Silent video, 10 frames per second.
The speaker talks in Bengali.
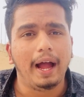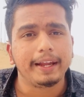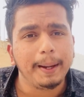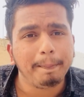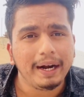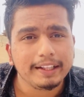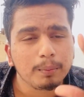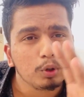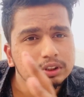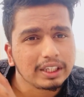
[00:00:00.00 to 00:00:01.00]
আগে পাটের
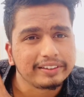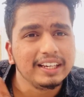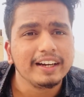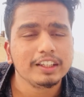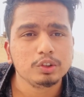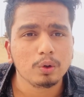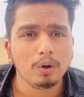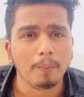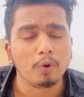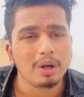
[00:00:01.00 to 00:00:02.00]
বস্তা শিলানের জন্য
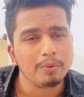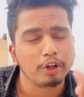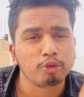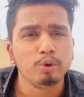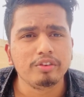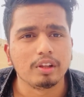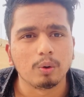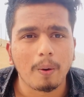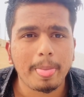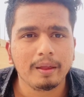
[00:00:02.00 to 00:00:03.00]
মোটামুটি সই ছিল
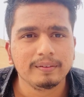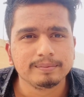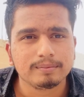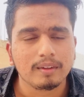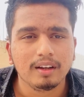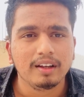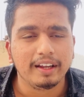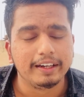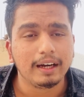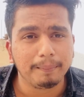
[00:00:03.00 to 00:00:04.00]

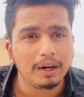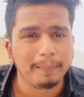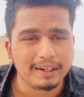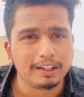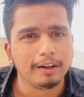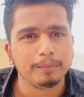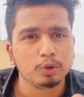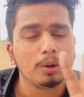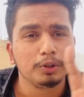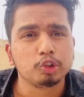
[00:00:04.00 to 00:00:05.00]
এটা আমরা মানে
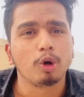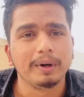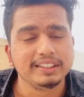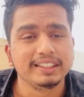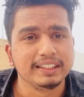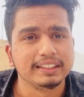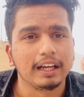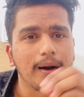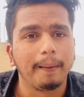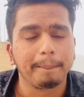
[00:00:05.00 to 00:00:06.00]
মোটামুটি সবাই চিনি
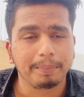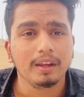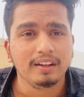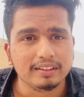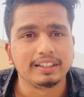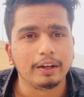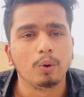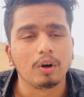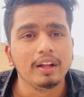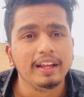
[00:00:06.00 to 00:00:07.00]
যারা যাই
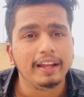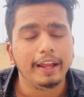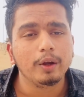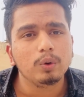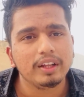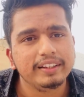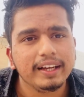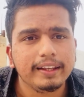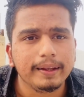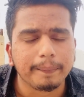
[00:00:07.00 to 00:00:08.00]
হোক এগুলা
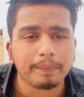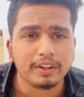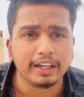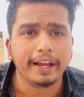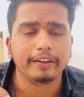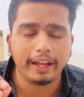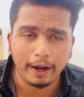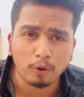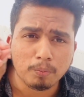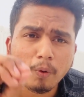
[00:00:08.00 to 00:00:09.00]
দিয়ে কি
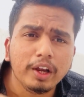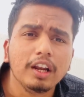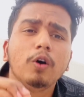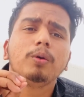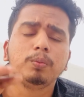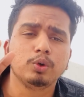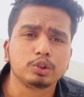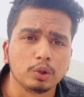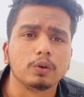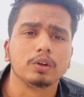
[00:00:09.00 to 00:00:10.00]
এখন মহিলা হোক
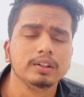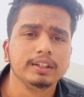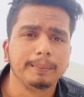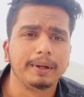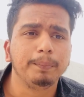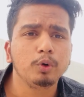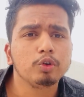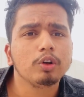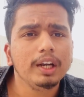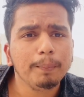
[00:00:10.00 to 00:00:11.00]
পুরুষ হোক মানে
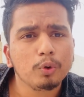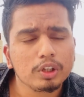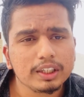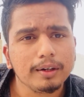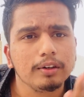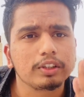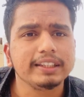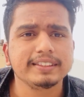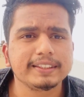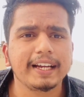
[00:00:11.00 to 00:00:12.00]
পুরুষ হইলে পুরুষেরটার
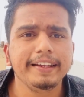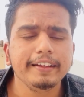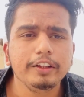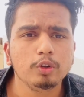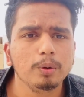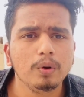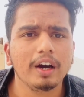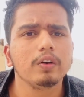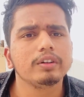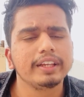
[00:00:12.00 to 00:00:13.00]
সাথে সাথে কাইতে দিতে হইব
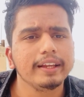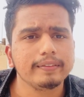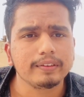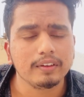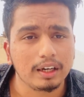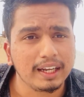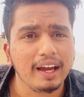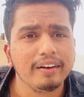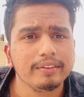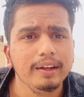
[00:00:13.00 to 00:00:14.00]
কারণ সে যার
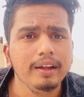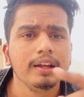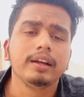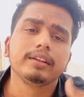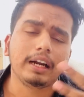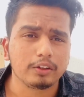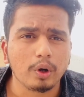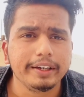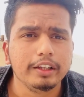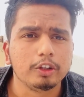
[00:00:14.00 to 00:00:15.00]
টাকা আসছে তার তো
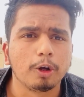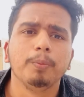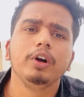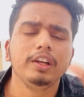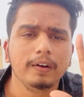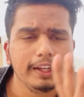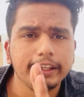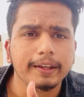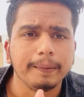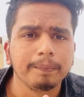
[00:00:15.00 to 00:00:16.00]
কাইতে দিত আর মহিলা হইলে
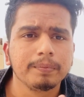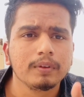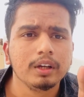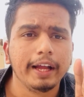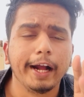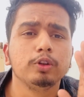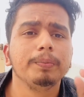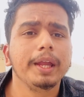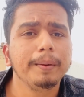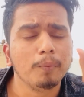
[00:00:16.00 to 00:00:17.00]
কি
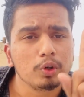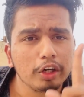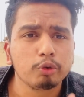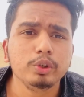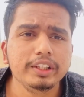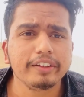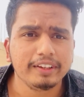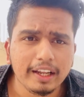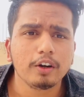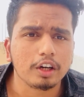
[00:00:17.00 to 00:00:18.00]
একদম এই মোটা সুই দিয়ে
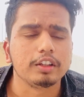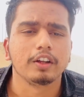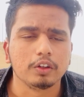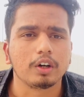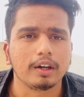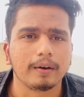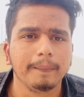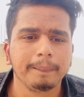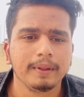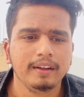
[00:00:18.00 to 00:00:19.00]
সেলাই করা দেওয়া দরকার
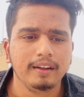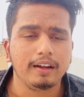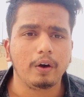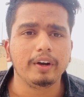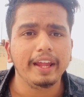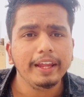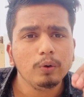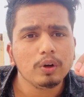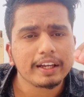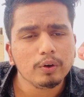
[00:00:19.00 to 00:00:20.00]
কারণ
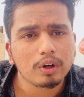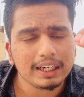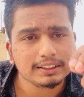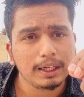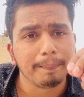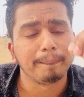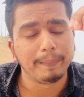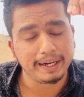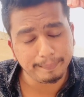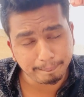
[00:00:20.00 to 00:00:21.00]
এইগুলা কিন্তু কাজকাম
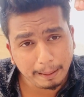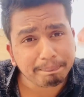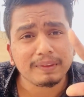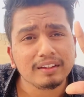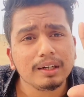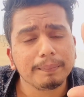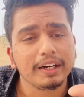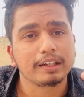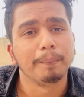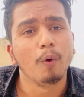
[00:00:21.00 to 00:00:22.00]
মানে ভাবতেছেন
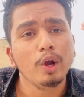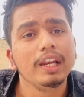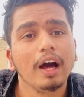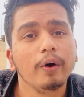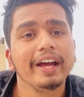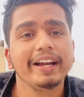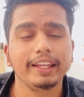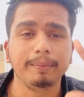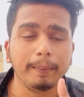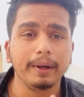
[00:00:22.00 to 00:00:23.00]
আপনার একটা মহিলা হইয়া
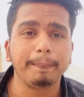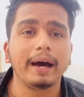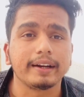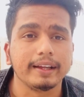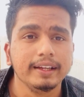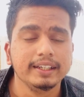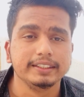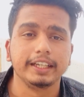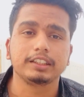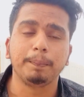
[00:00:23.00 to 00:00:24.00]
কিভাবে পারে
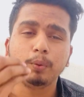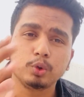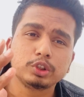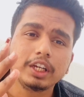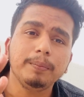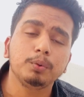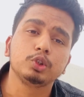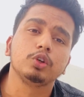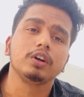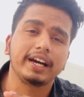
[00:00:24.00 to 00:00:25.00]
যে একটা পুরুষের
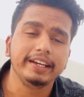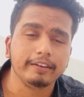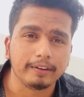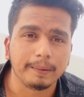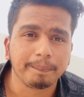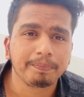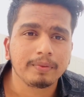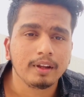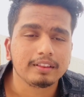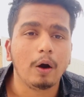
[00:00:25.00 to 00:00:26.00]
পুরুষ অঙ্গ কাইতে ফেল
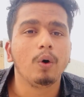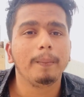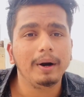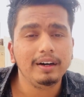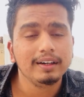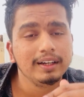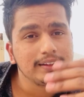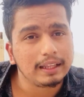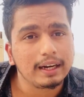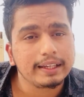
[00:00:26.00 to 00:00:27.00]
তাও আবার
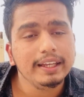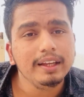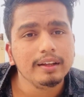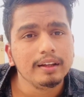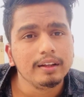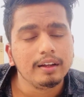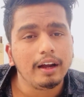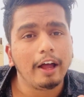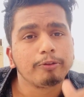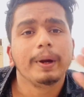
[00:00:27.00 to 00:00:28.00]
তারা কি
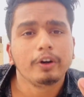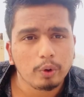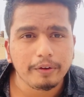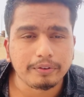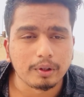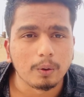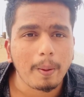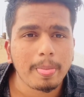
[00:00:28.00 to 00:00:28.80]
হাজব্যান্ড ওয়াইফ ছিল